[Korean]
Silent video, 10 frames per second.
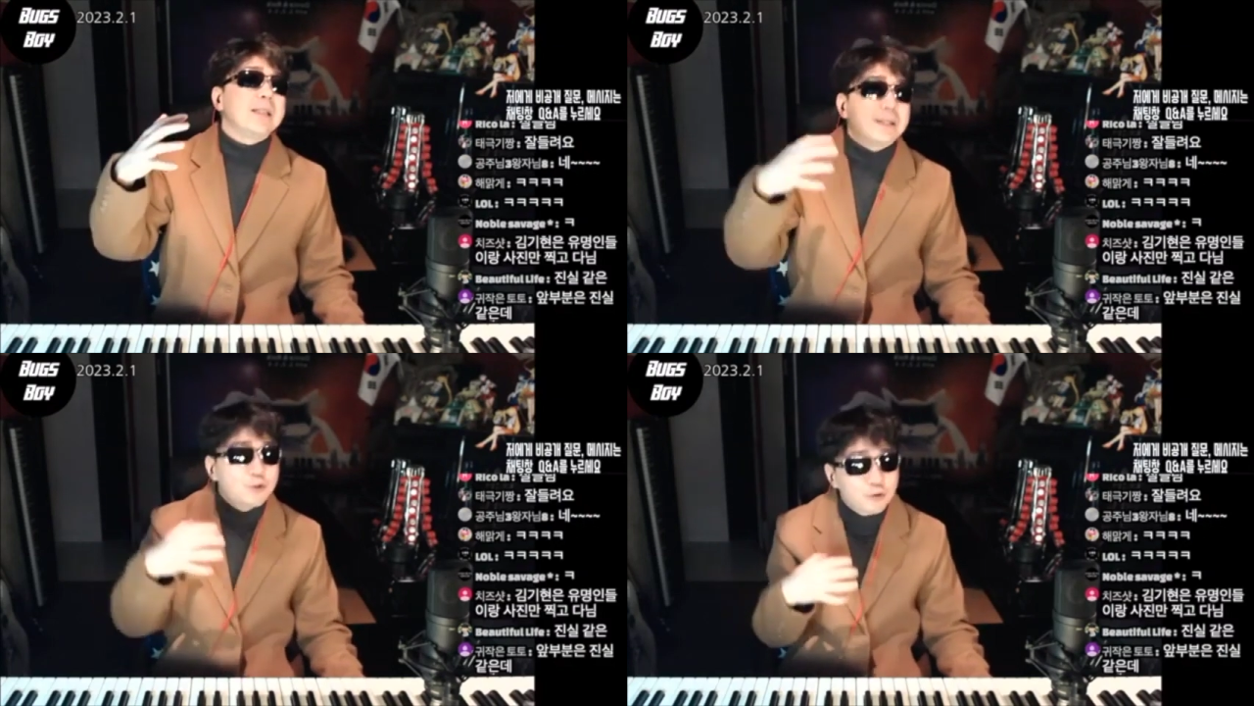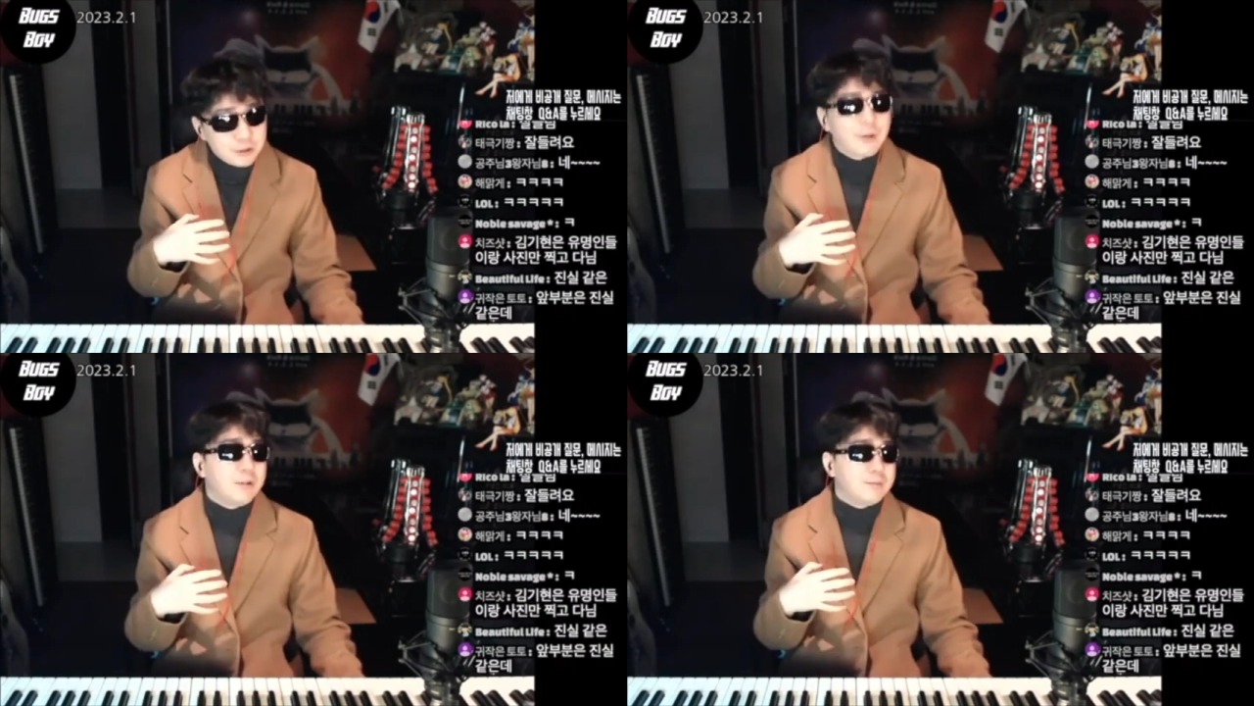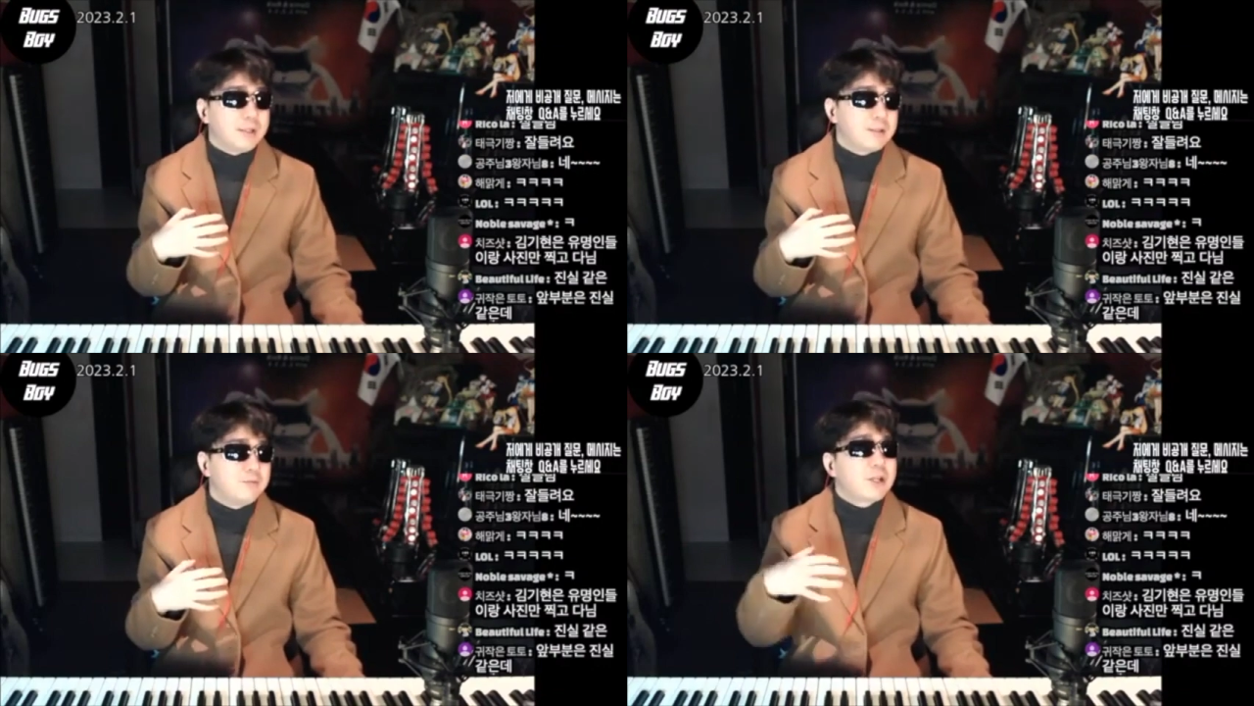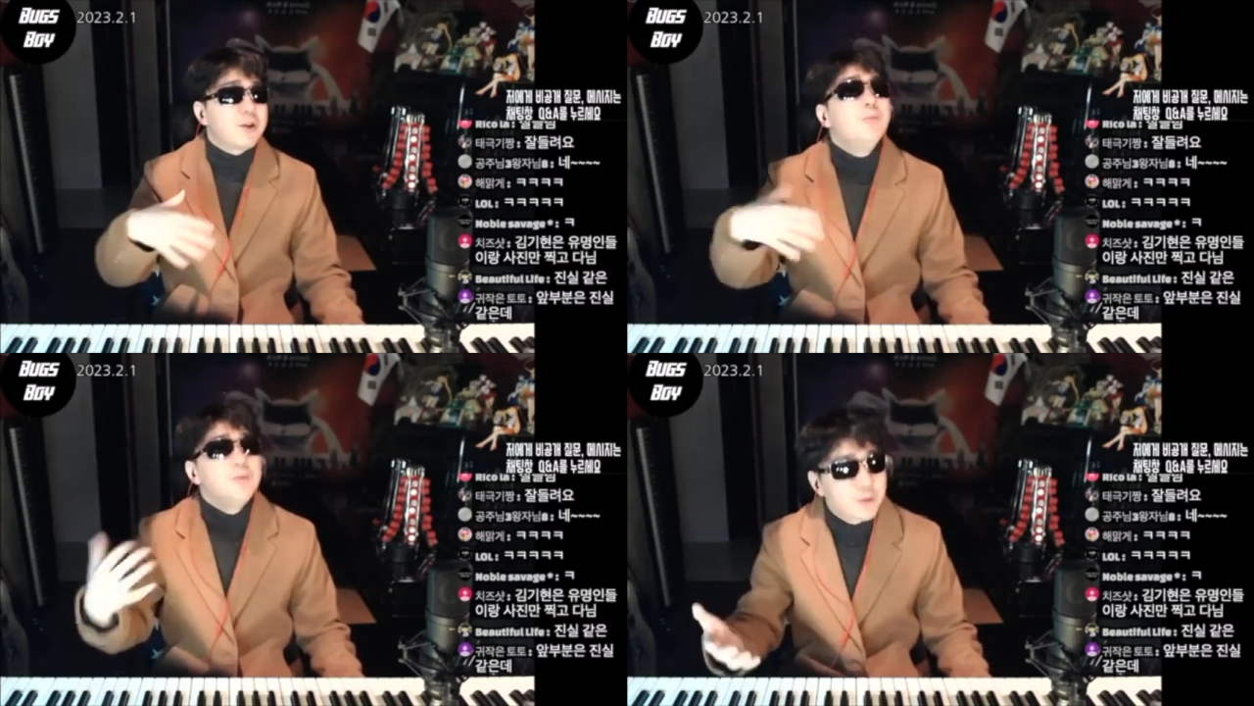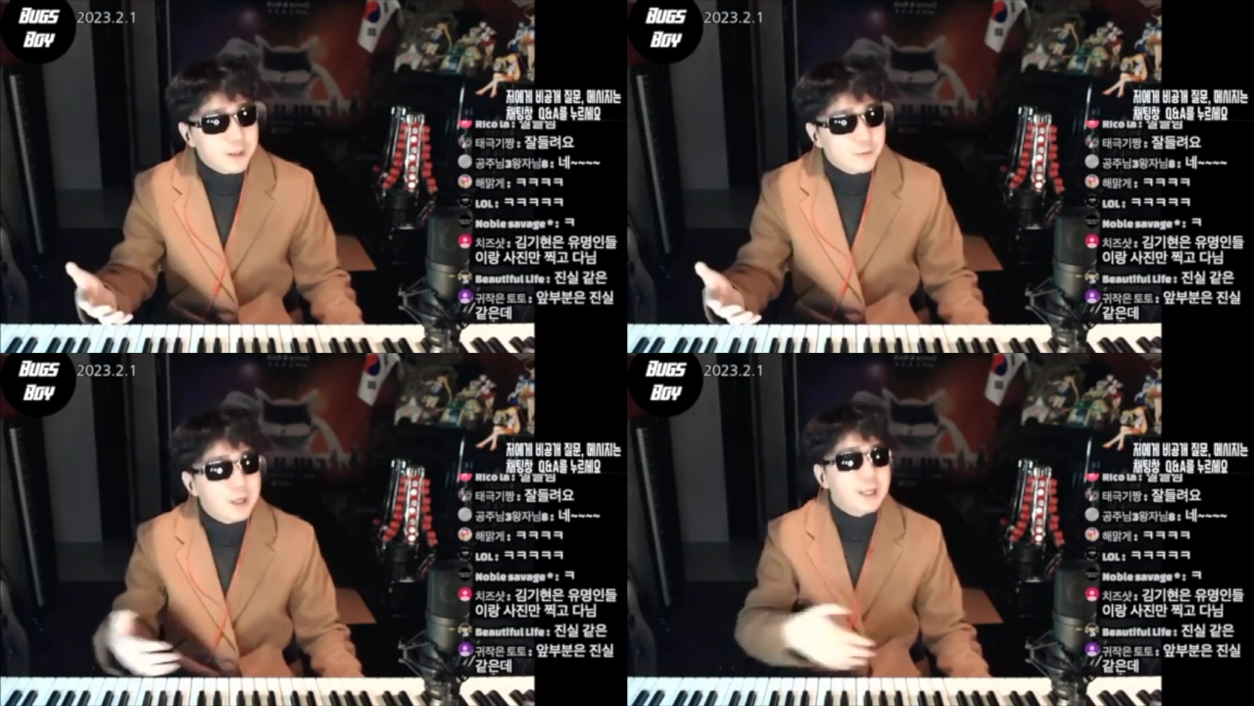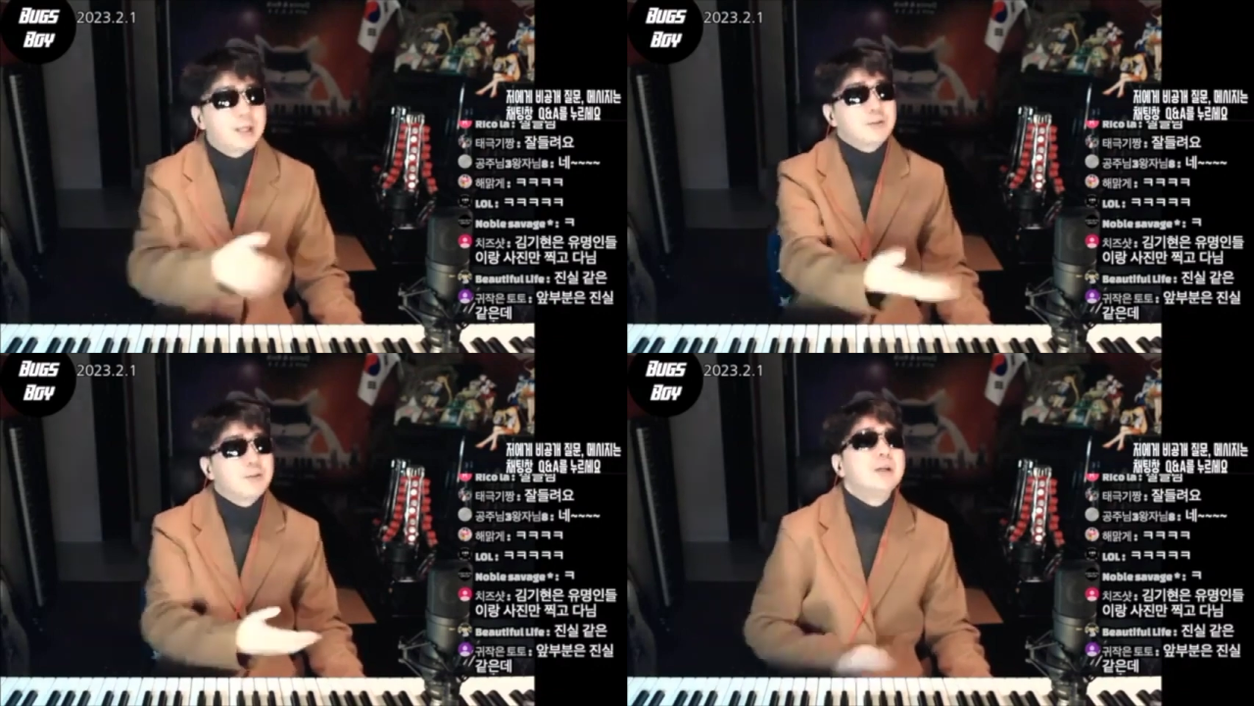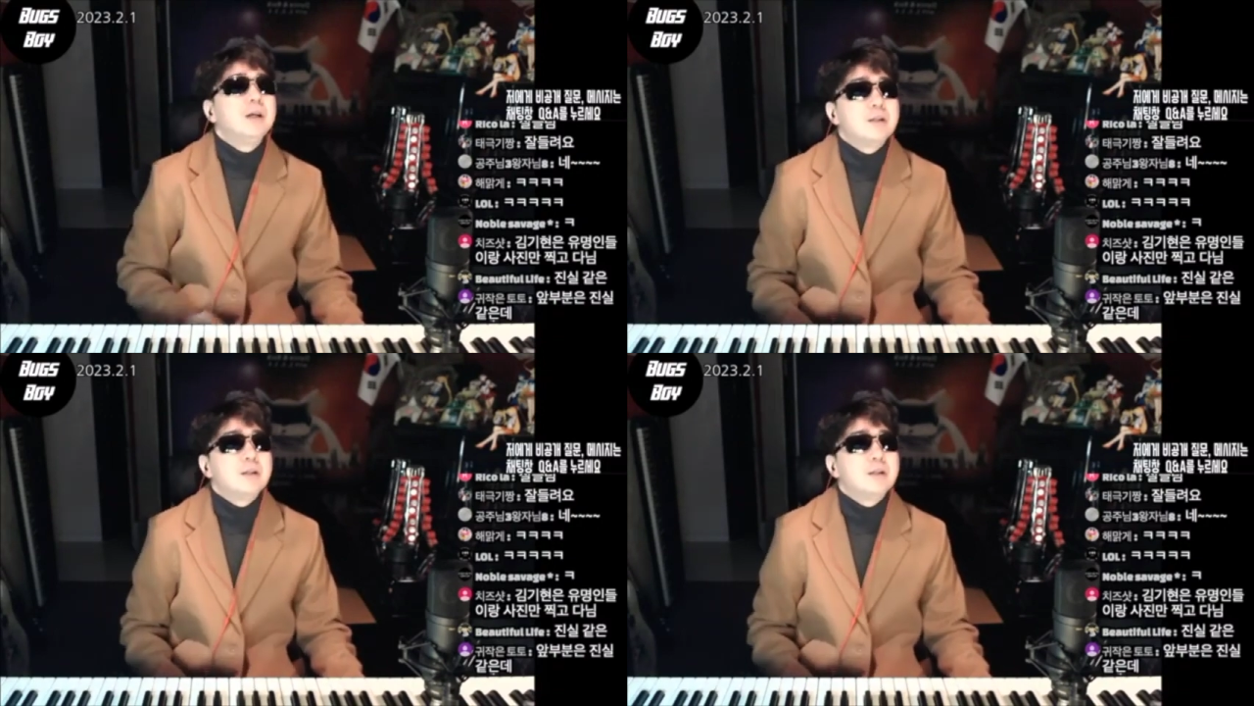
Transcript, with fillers: 낮추는 거짓말은 우리가 겸손함과 하나의 어떤